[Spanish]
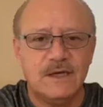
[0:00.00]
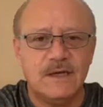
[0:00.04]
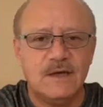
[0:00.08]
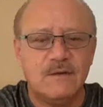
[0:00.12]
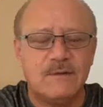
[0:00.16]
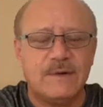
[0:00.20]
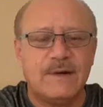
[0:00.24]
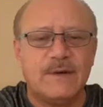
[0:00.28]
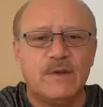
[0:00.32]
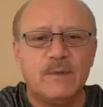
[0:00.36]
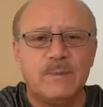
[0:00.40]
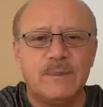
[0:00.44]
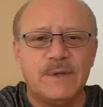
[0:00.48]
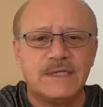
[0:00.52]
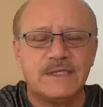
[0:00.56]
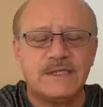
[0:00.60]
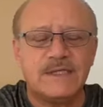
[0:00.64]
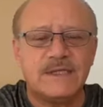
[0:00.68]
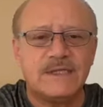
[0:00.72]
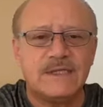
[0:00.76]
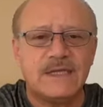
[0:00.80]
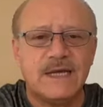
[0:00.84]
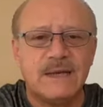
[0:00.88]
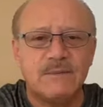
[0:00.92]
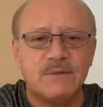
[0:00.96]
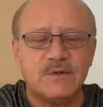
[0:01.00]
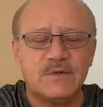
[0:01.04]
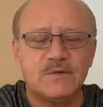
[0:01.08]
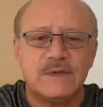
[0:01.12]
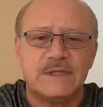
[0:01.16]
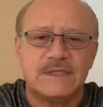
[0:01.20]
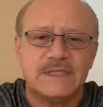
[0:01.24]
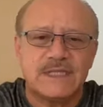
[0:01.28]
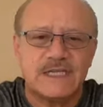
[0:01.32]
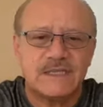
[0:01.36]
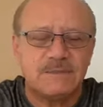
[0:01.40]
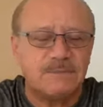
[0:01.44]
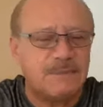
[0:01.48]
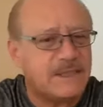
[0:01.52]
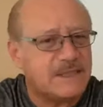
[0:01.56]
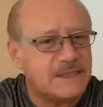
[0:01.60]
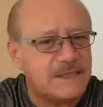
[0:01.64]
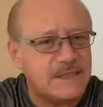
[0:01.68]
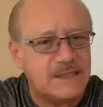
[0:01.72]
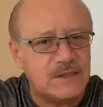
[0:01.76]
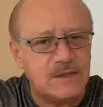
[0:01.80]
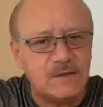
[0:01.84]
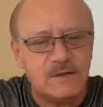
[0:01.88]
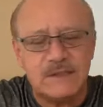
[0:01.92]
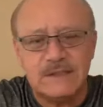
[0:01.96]
cuando presentamos nuestras
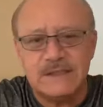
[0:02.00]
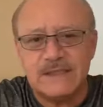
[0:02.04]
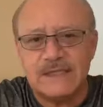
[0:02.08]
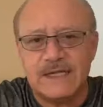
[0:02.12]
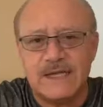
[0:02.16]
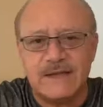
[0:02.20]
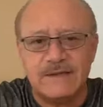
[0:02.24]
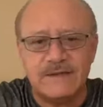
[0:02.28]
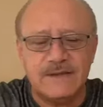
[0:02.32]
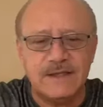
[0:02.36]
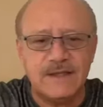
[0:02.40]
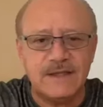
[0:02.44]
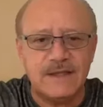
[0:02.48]
peticiones delante